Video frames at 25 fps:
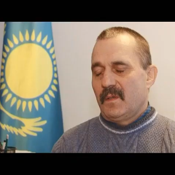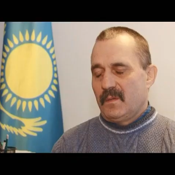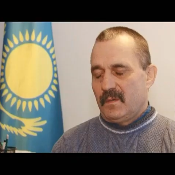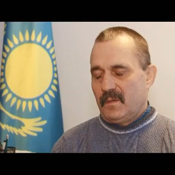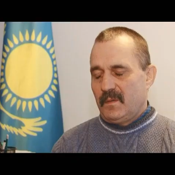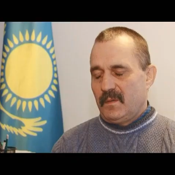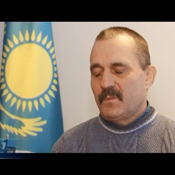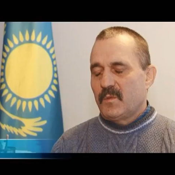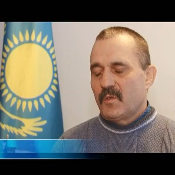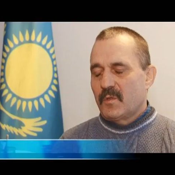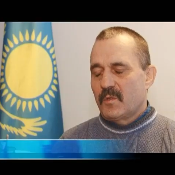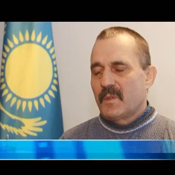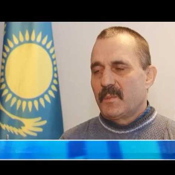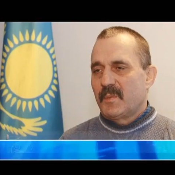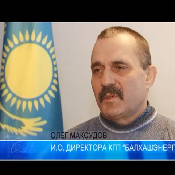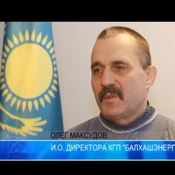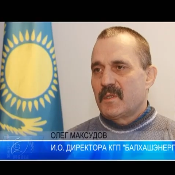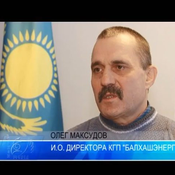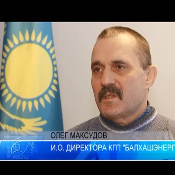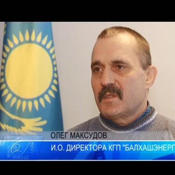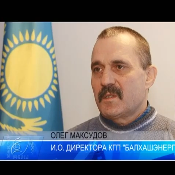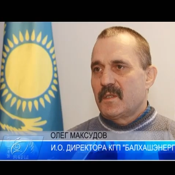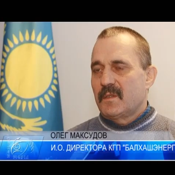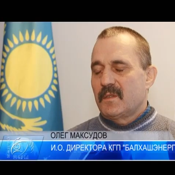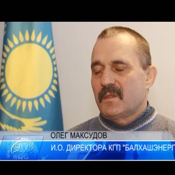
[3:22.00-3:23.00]
Немного
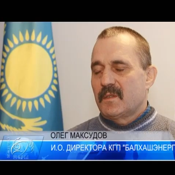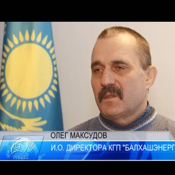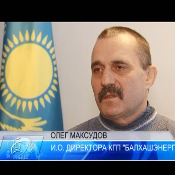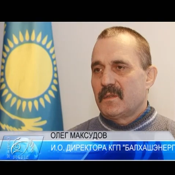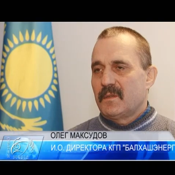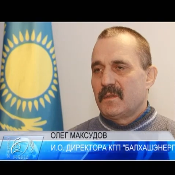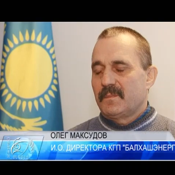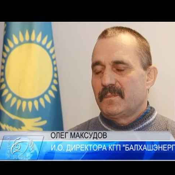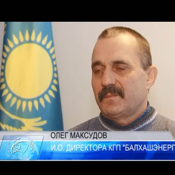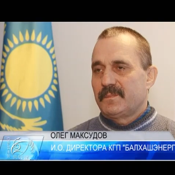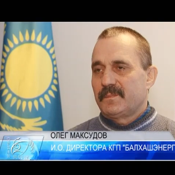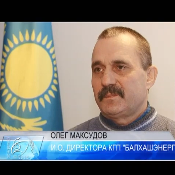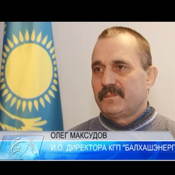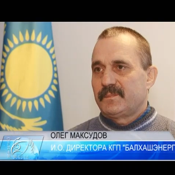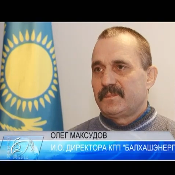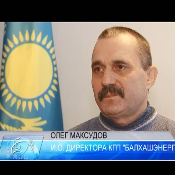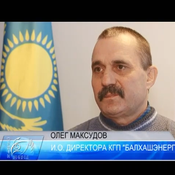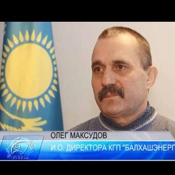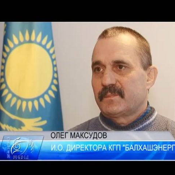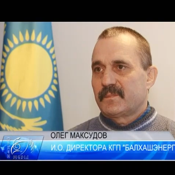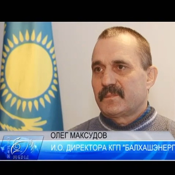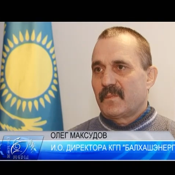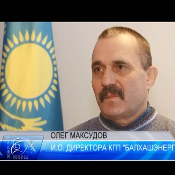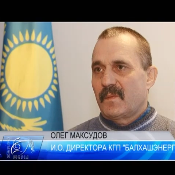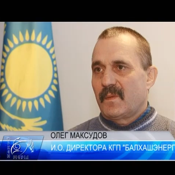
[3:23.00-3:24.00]
подождать надо,
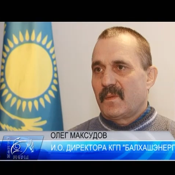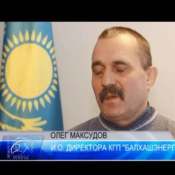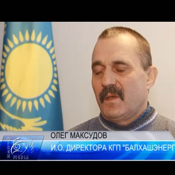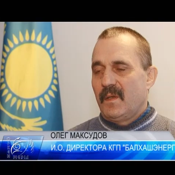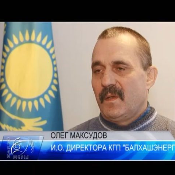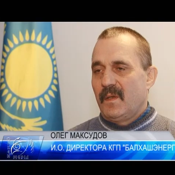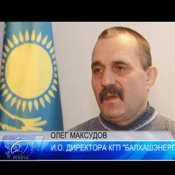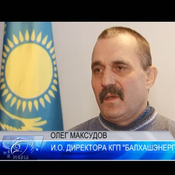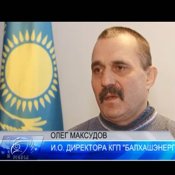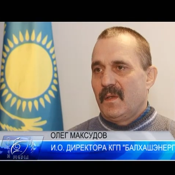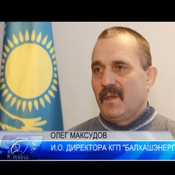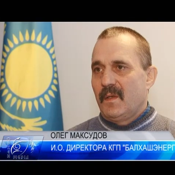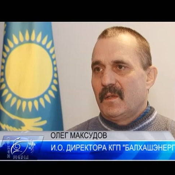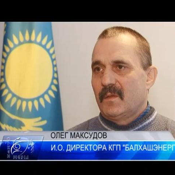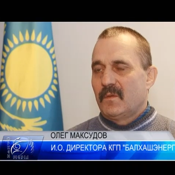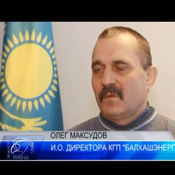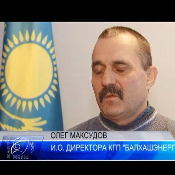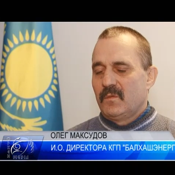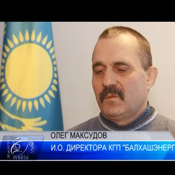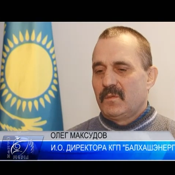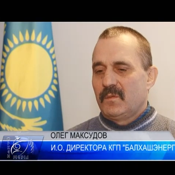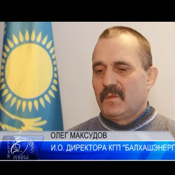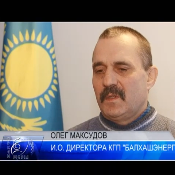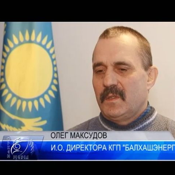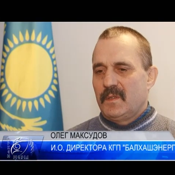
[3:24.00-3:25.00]

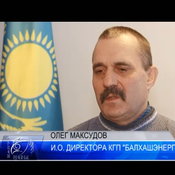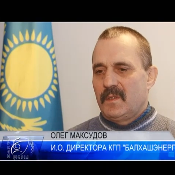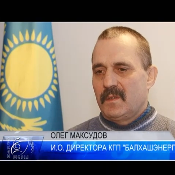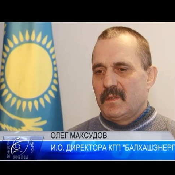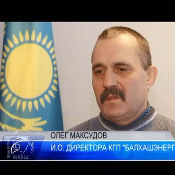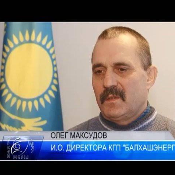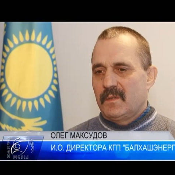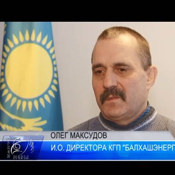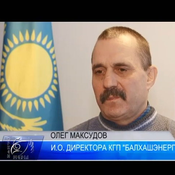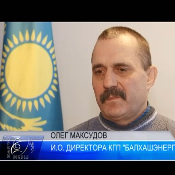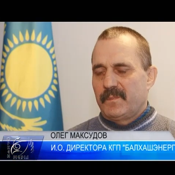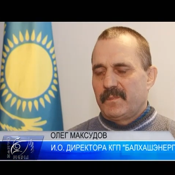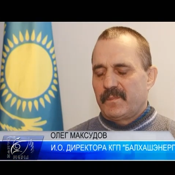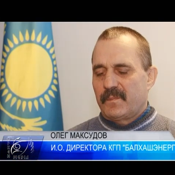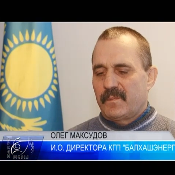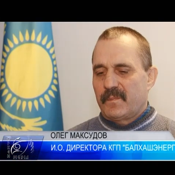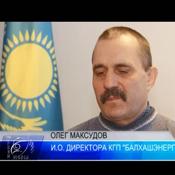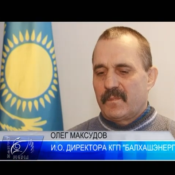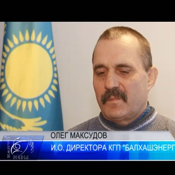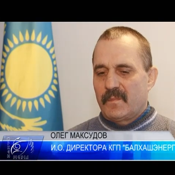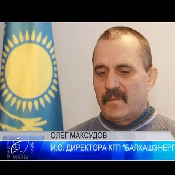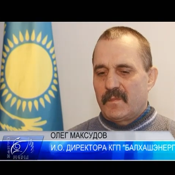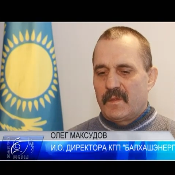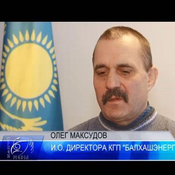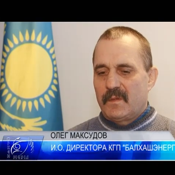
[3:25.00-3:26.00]
Ну, это,
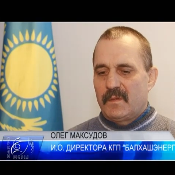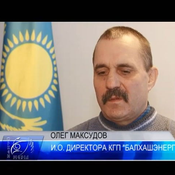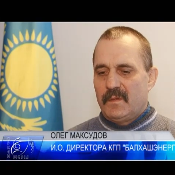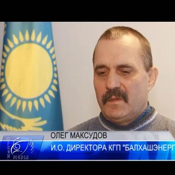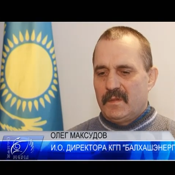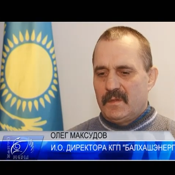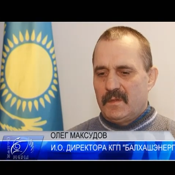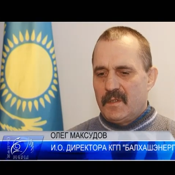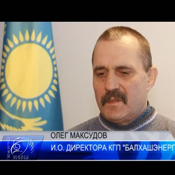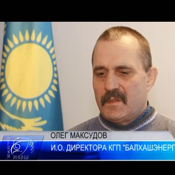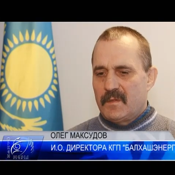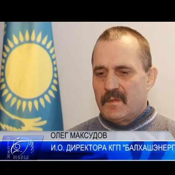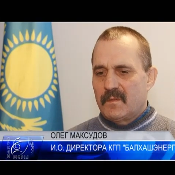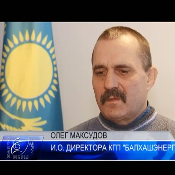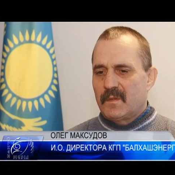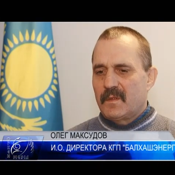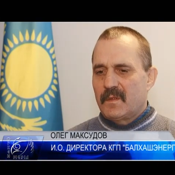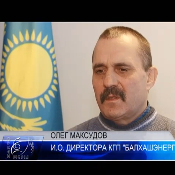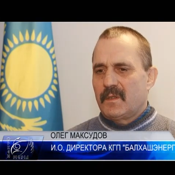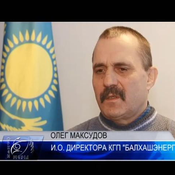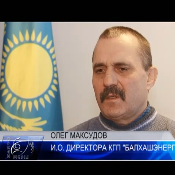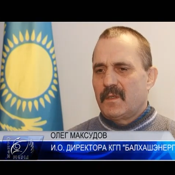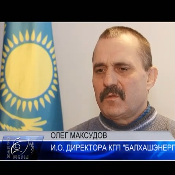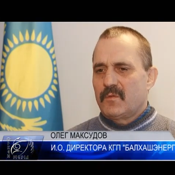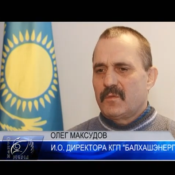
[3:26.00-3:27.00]
э, естественно,
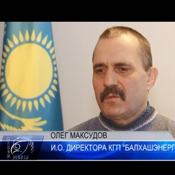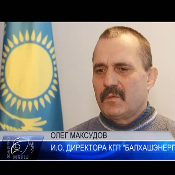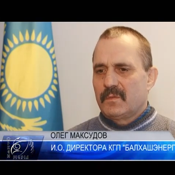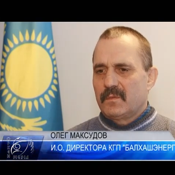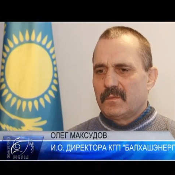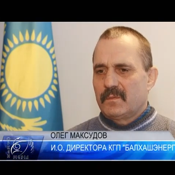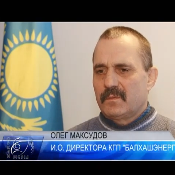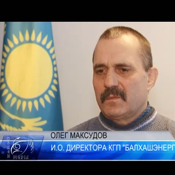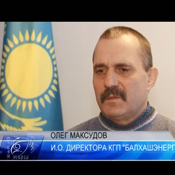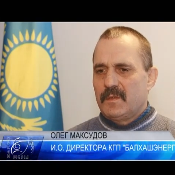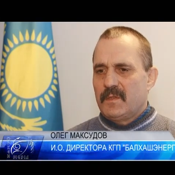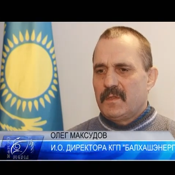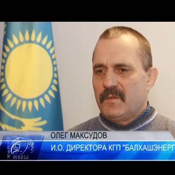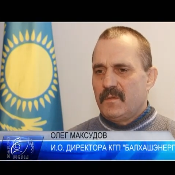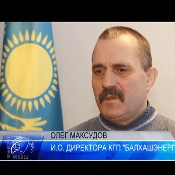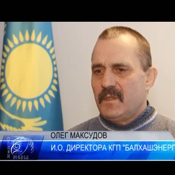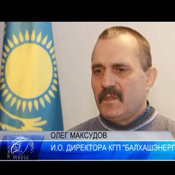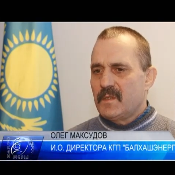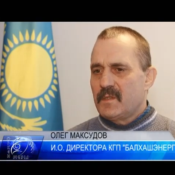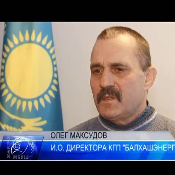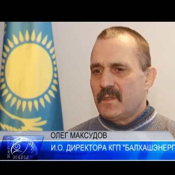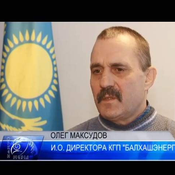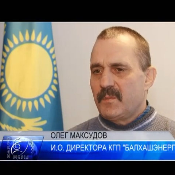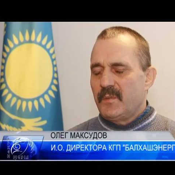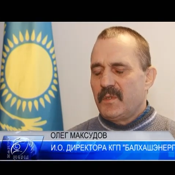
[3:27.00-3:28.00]
я хочу
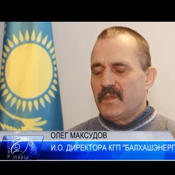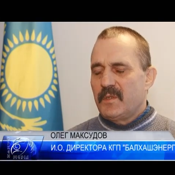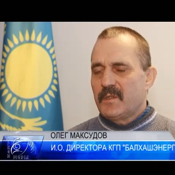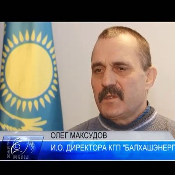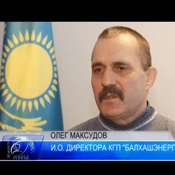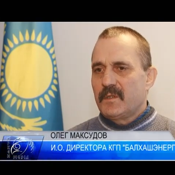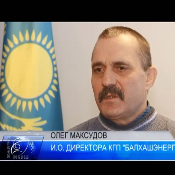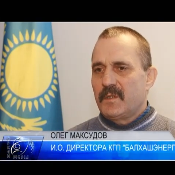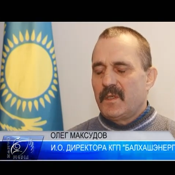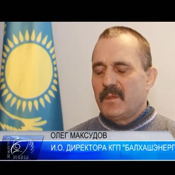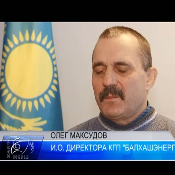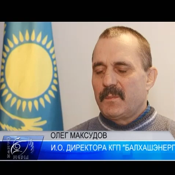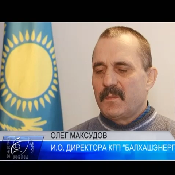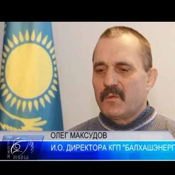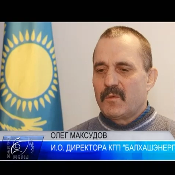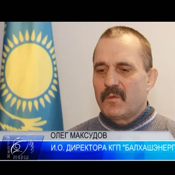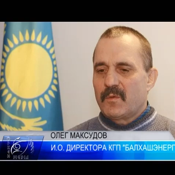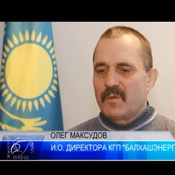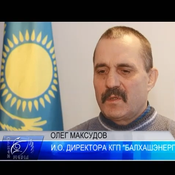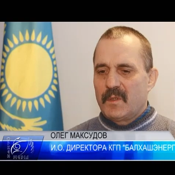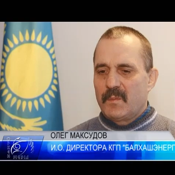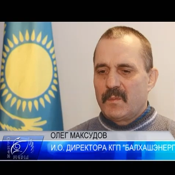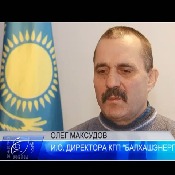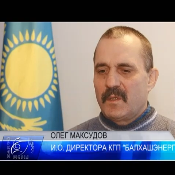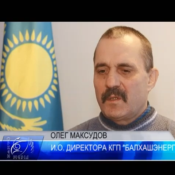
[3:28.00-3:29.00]
извиниться перед жителями
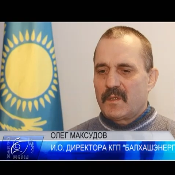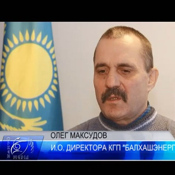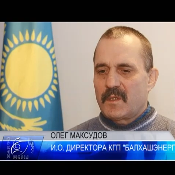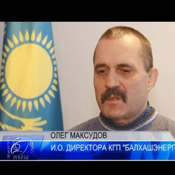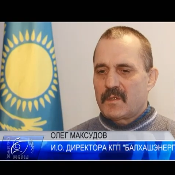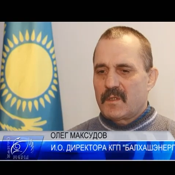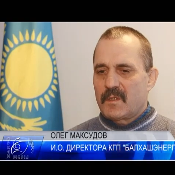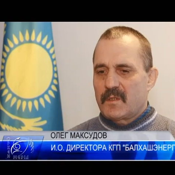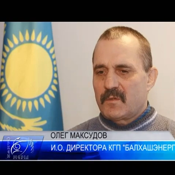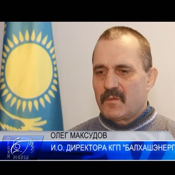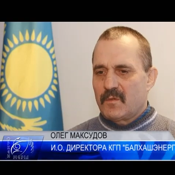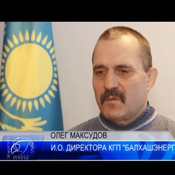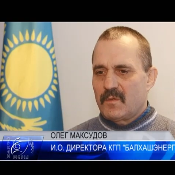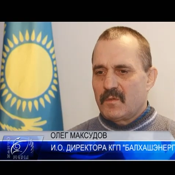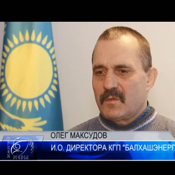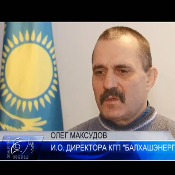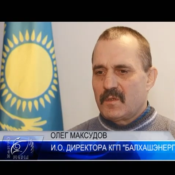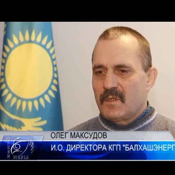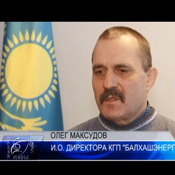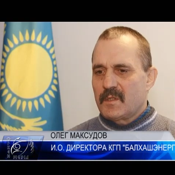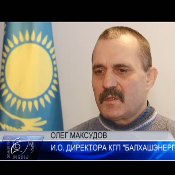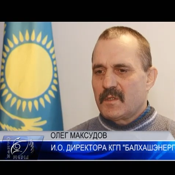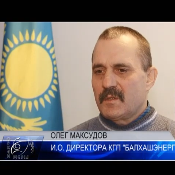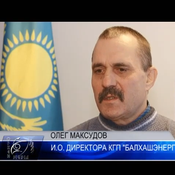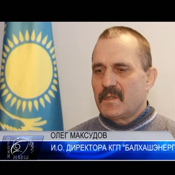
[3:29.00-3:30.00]
города Балхаша, что
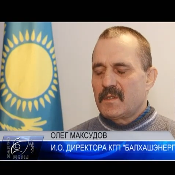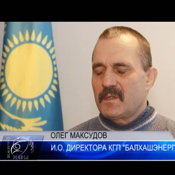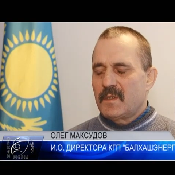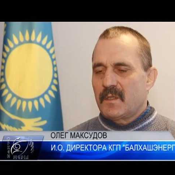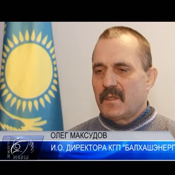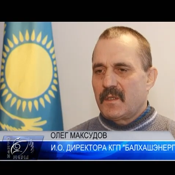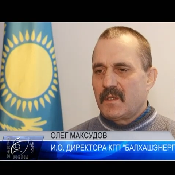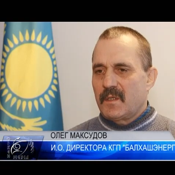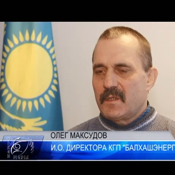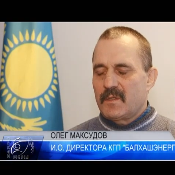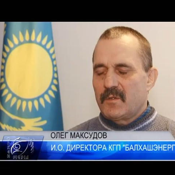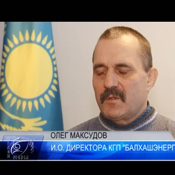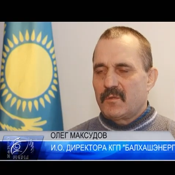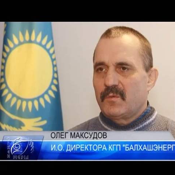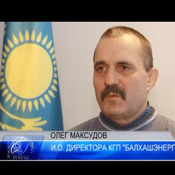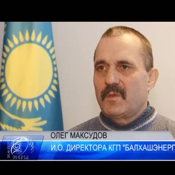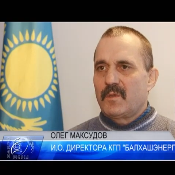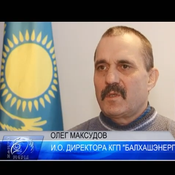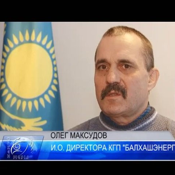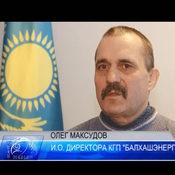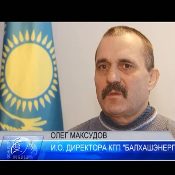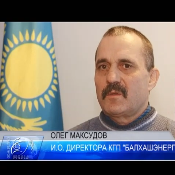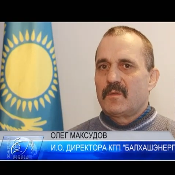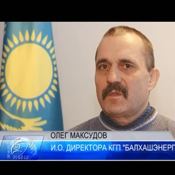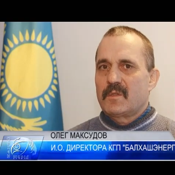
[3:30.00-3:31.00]
сложилась такая
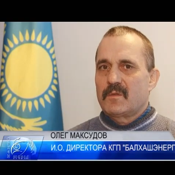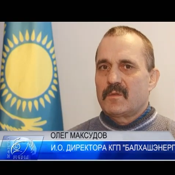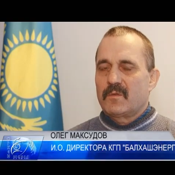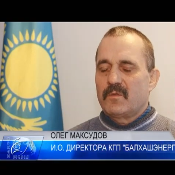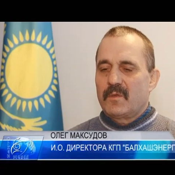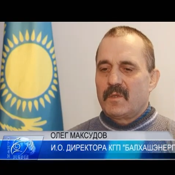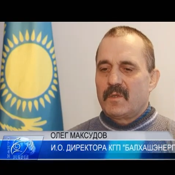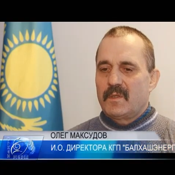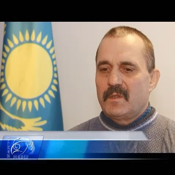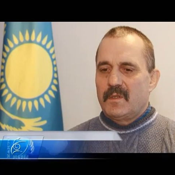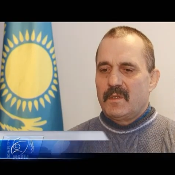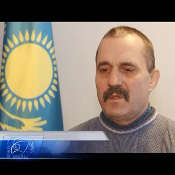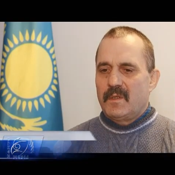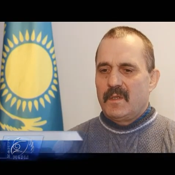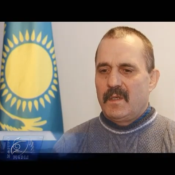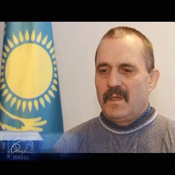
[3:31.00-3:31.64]
ситуация у нас в городе.